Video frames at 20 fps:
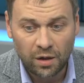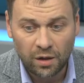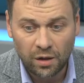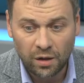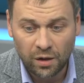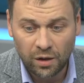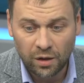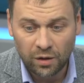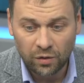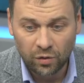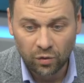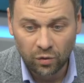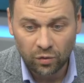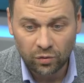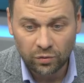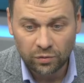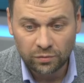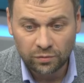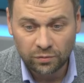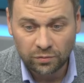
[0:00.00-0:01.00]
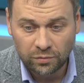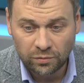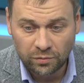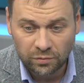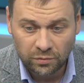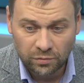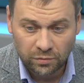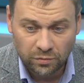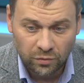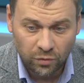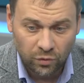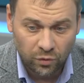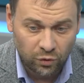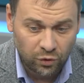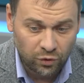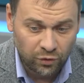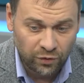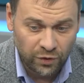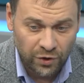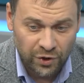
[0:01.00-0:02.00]
А, ну,
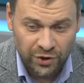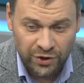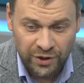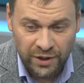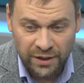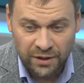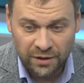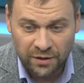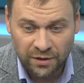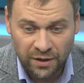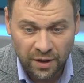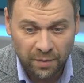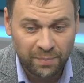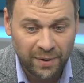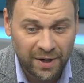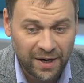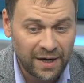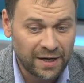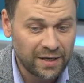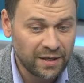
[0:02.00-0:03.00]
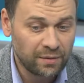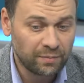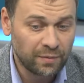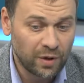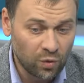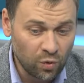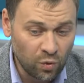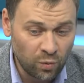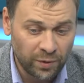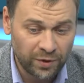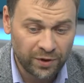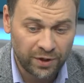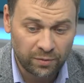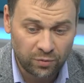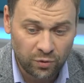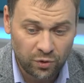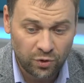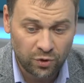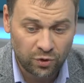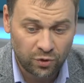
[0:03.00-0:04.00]
утверждать я пока не могу,
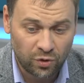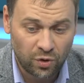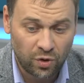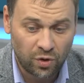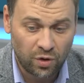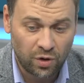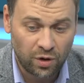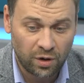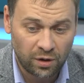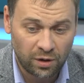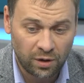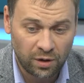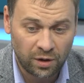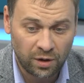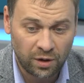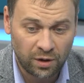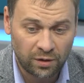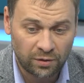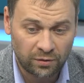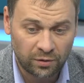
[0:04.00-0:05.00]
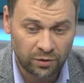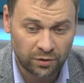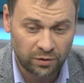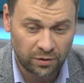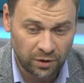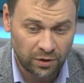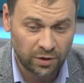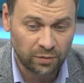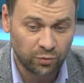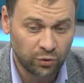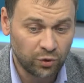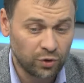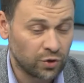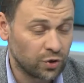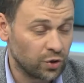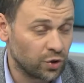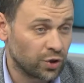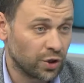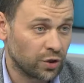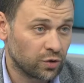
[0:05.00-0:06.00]
потому что э, вот это будет
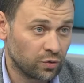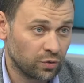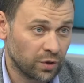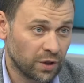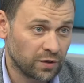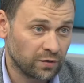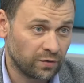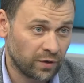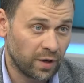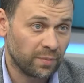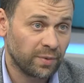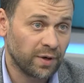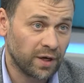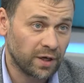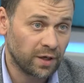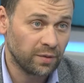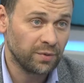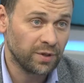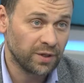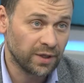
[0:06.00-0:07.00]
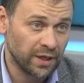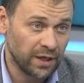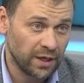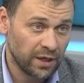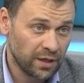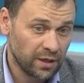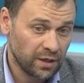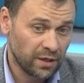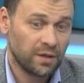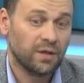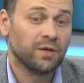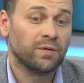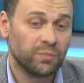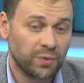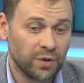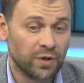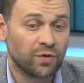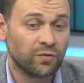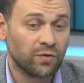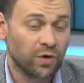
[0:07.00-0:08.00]
сейчас у нас в рамках именно
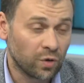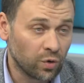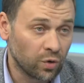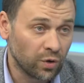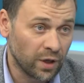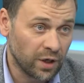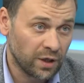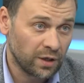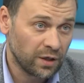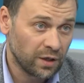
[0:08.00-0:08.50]
первого года.